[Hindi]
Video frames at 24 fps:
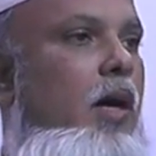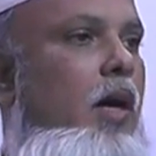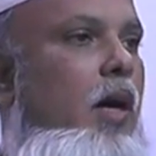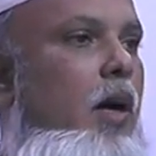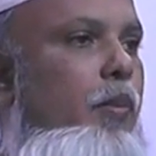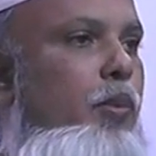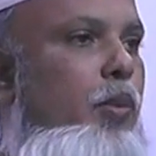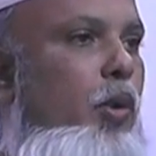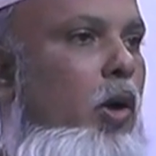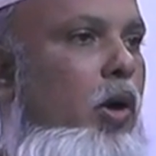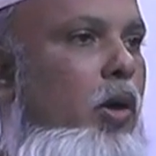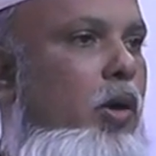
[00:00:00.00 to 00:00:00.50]

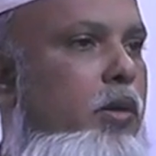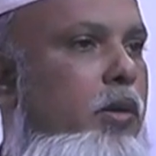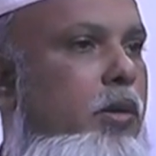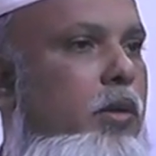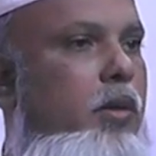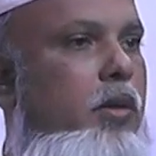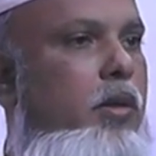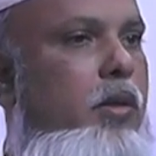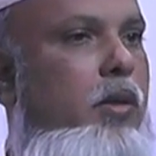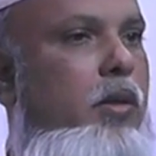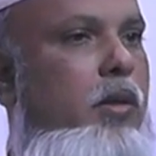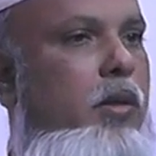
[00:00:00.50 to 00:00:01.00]
आप
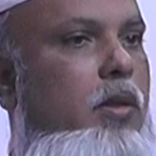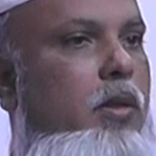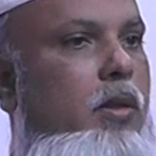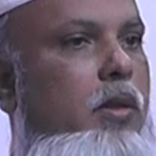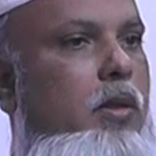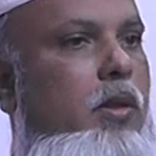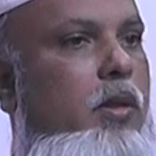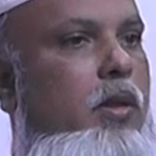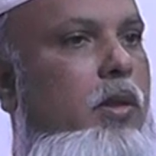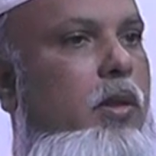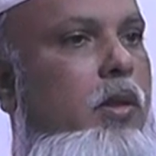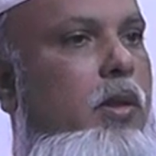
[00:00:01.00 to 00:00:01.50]

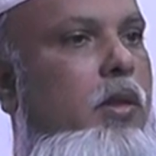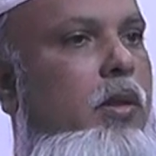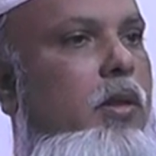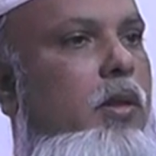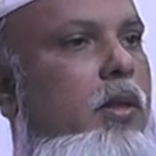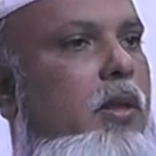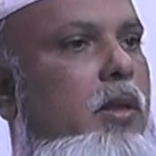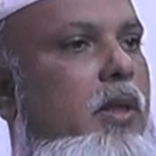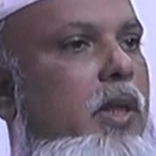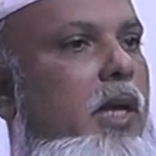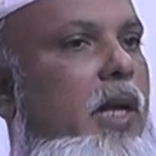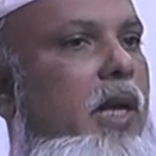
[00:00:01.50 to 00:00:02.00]

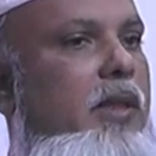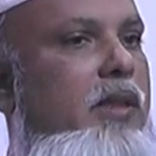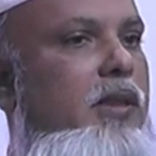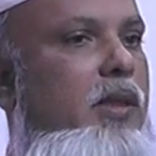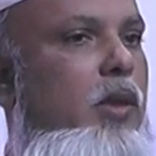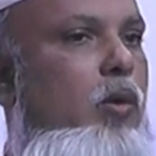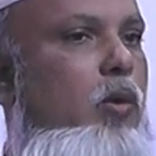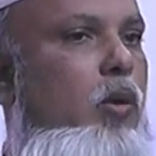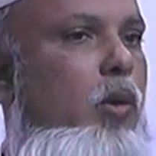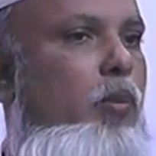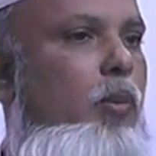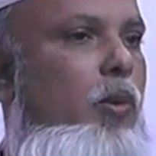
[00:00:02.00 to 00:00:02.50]
लोग
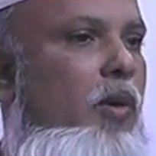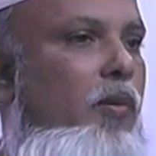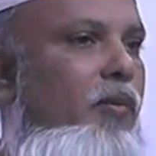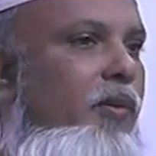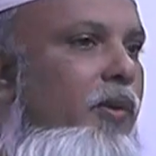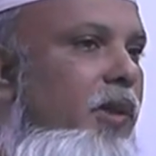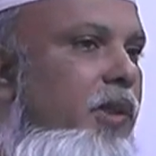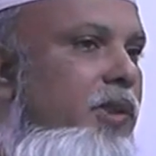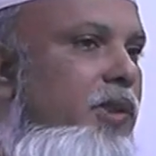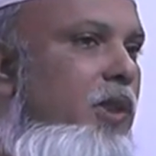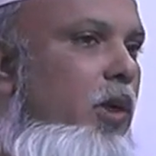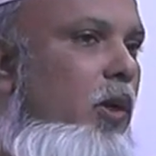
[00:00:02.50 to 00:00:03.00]
गैलेक्सी ग्रुप ऑफ
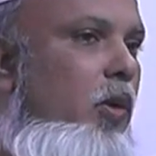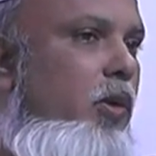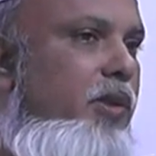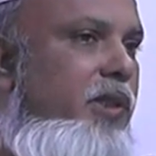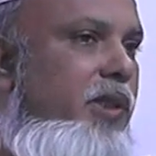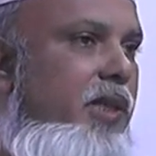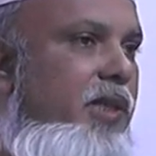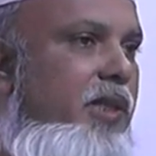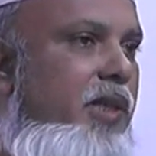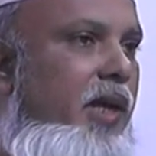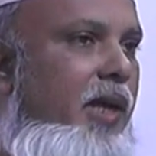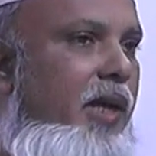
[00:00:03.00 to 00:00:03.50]

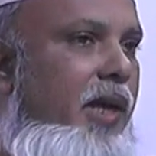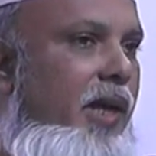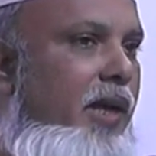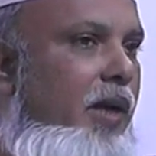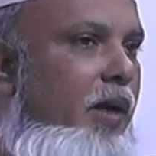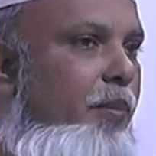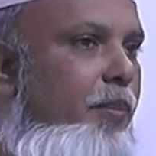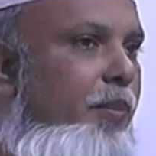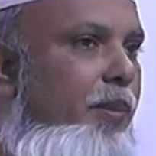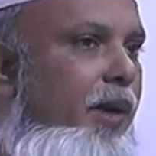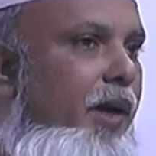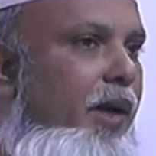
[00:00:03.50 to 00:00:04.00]
इंस्टीट्यूशन से
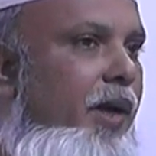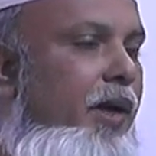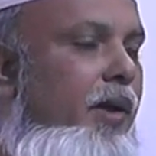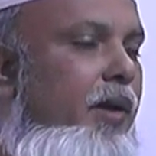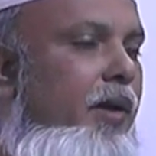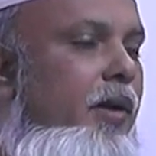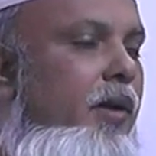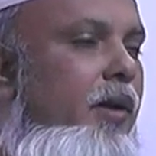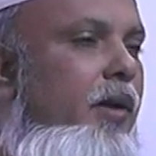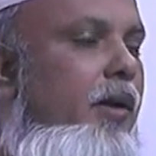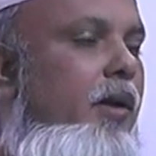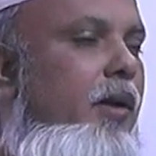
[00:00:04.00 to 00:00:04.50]
टाइप में
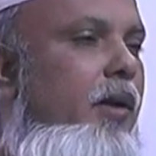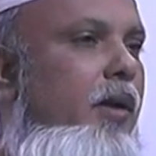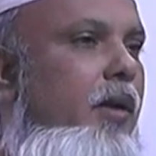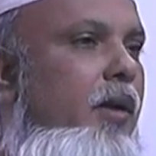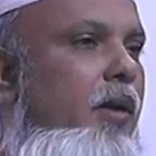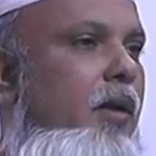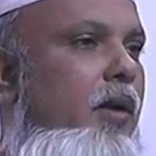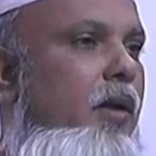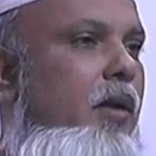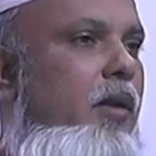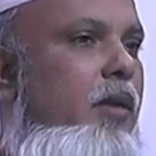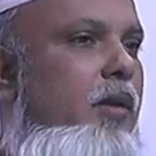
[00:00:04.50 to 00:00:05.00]

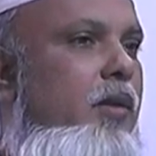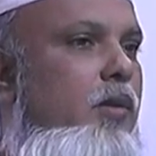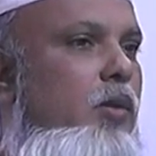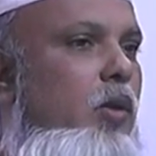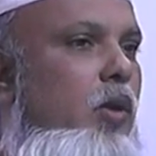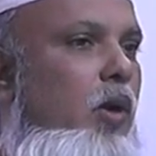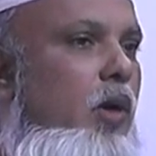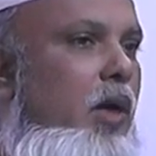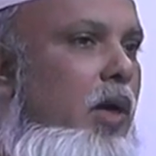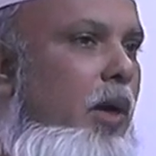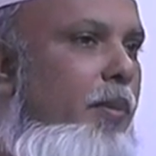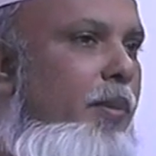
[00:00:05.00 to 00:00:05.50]
हैं
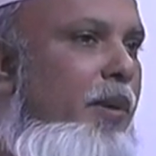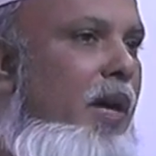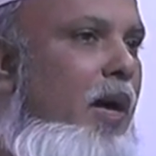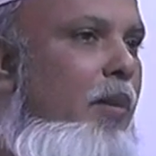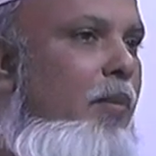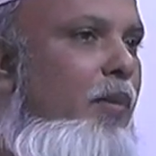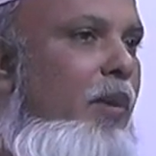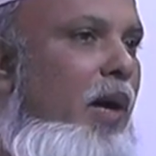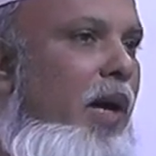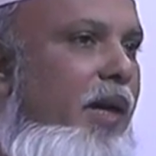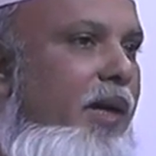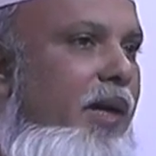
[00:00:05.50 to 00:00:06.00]
तो कभी
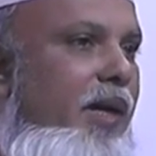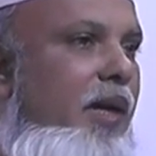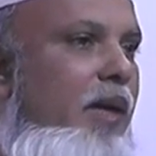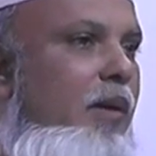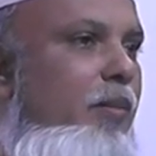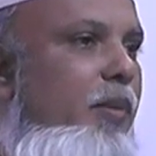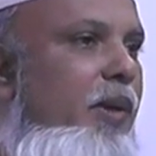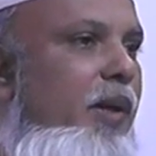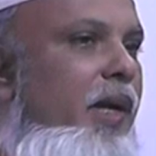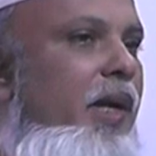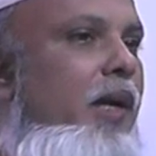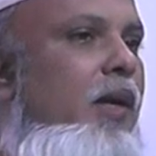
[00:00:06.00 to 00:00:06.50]
आप
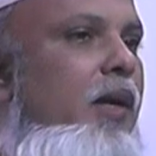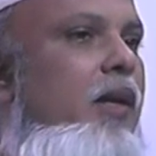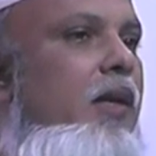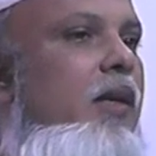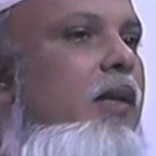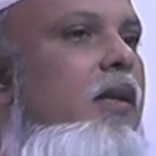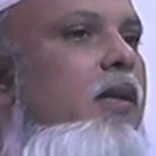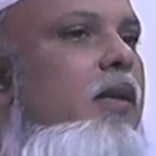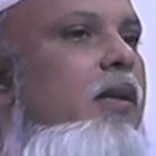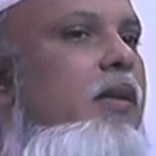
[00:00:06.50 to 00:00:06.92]
मार्केट में